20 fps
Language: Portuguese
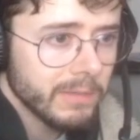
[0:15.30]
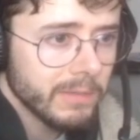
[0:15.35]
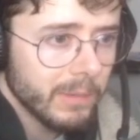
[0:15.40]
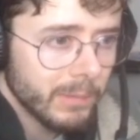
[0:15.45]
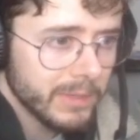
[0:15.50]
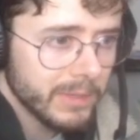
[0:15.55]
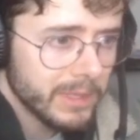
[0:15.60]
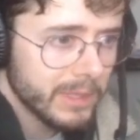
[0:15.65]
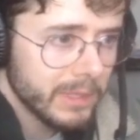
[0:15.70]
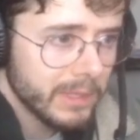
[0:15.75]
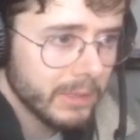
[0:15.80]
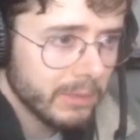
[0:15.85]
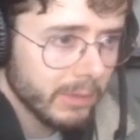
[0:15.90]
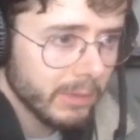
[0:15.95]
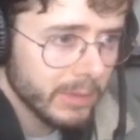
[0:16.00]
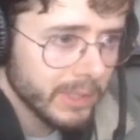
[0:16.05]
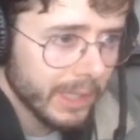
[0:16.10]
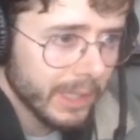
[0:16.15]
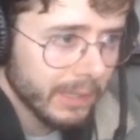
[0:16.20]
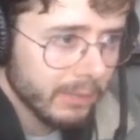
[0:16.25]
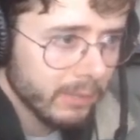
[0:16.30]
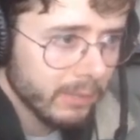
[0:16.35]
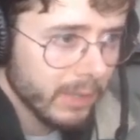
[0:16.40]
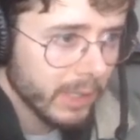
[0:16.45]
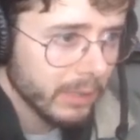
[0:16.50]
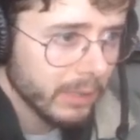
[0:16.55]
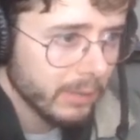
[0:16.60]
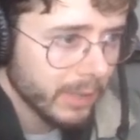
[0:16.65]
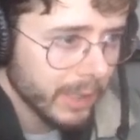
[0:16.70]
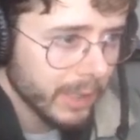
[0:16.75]
vamos se encostar num
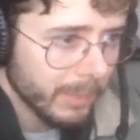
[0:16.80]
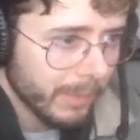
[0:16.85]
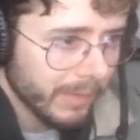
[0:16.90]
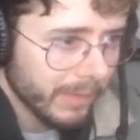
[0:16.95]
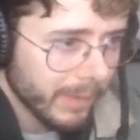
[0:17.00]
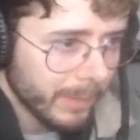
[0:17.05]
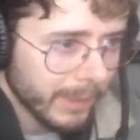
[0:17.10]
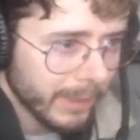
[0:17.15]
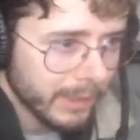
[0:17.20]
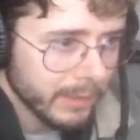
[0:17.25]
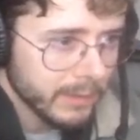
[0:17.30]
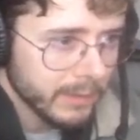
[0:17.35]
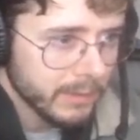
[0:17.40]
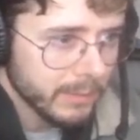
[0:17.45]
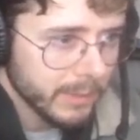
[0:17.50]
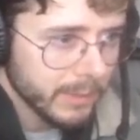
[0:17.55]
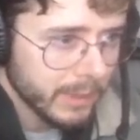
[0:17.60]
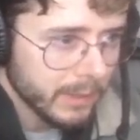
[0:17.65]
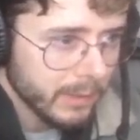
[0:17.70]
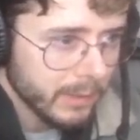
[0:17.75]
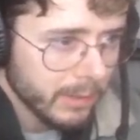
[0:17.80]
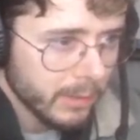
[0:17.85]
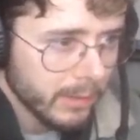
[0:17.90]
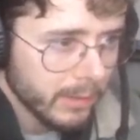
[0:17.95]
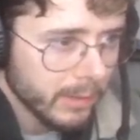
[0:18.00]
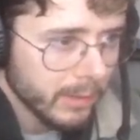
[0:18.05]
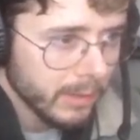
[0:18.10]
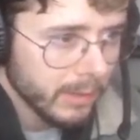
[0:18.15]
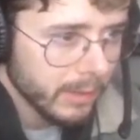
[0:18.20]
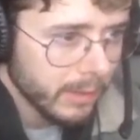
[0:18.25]
canto aqui pra ficar matando zumbi.
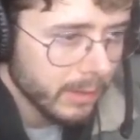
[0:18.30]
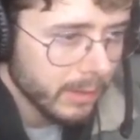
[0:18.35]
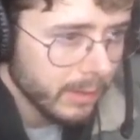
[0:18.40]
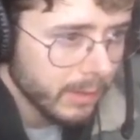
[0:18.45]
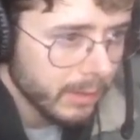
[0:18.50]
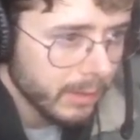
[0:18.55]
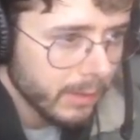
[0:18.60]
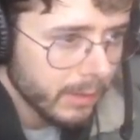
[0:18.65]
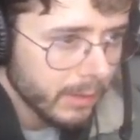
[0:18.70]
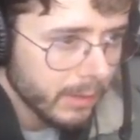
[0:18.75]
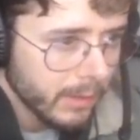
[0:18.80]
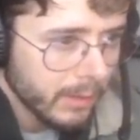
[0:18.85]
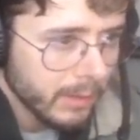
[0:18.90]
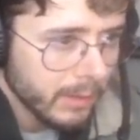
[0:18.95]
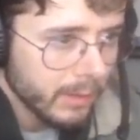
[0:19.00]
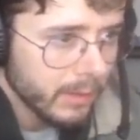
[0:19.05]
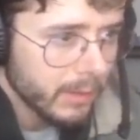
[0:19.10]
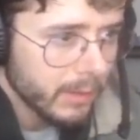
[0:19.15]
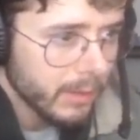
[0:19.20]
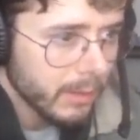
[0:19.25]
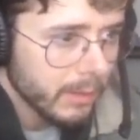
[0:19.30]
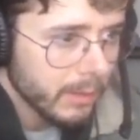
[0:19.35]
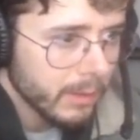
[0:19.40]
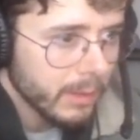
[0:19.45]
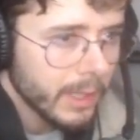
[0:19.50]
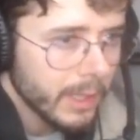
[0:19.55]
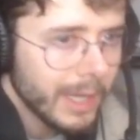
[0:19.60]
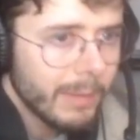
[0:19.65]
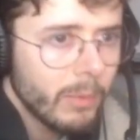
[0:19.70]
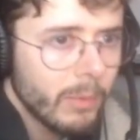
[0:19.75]
Uhum.
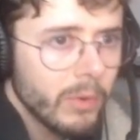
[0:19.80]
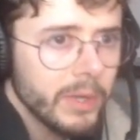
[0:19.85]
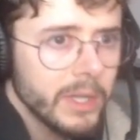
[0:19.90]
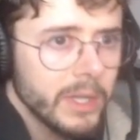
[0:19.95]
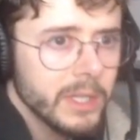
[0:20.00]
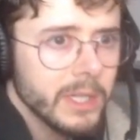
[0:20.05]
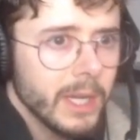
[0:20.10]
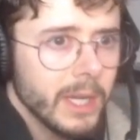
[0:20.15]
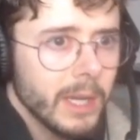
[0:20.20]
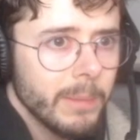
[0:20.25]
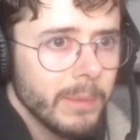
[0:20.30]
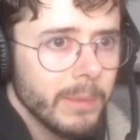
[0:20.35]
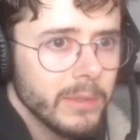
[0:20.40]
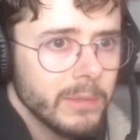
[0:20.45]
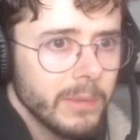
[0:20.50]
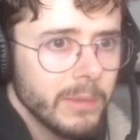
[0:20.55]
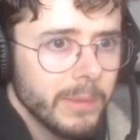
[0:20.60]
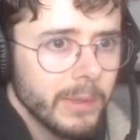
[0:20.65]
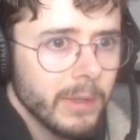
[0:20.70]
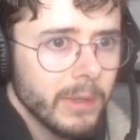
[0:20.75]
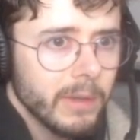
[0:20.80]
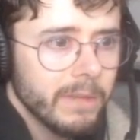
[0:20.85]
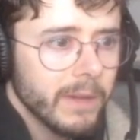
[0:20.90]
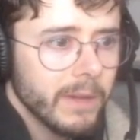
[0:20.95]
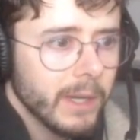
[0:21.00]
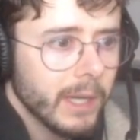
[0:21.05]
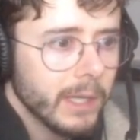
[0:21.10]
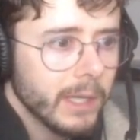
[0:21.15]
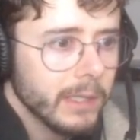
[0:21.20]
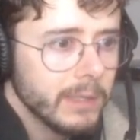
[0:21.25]
Ah, morri já, rapaz. O zumbi me deu uma
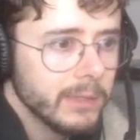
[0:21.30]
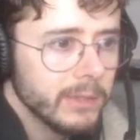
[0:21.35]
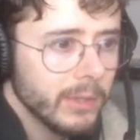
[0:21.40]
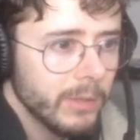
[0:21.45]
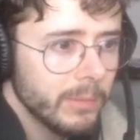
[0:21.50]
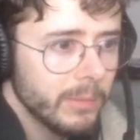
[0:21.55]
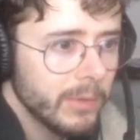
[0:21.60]
facada, só eu